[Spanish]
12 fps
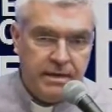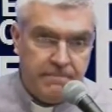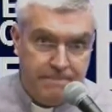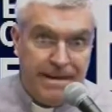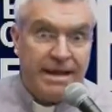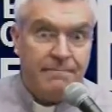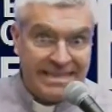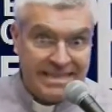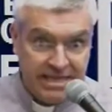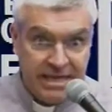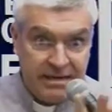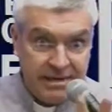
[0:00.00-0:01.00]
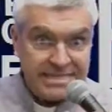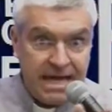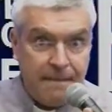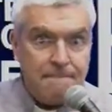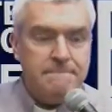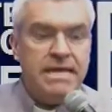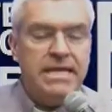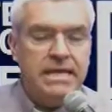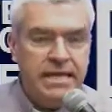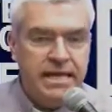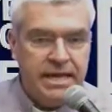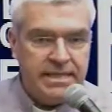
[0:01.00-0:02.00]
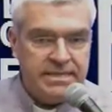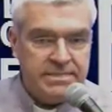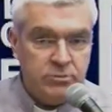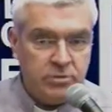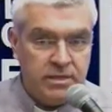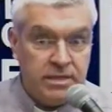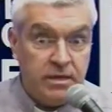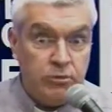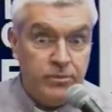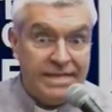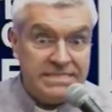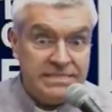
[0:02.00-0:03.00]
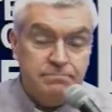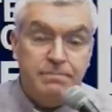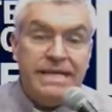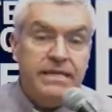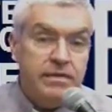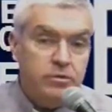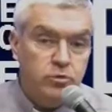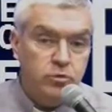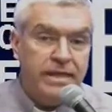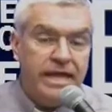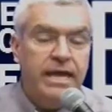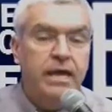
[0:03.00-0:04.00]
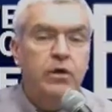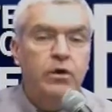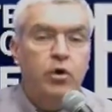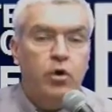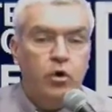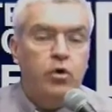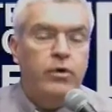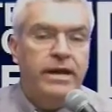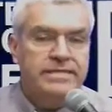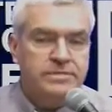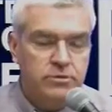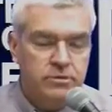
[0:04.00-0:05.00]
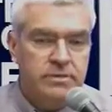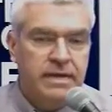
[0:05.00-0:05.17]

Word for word: para mantener esta vigilia, necesito tener un espíritu de oración,